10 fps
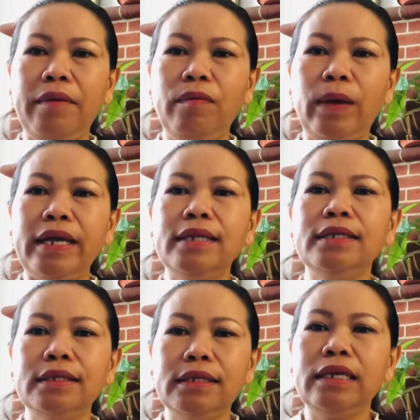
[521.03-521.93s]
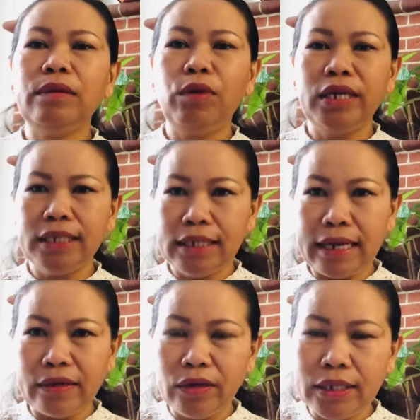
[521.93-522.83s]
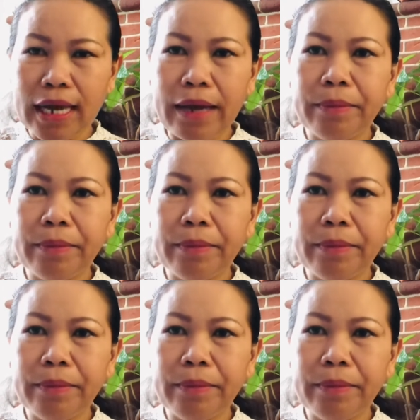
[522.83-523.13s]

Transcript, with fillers: ไว้สี่บริษัทนะจ้ะ